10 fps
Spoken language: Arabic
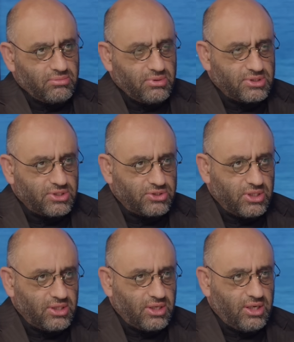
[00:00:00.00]

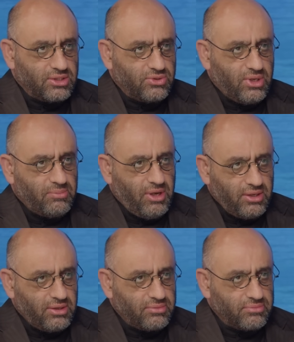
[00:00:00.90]
باستشهاد القائد سليماني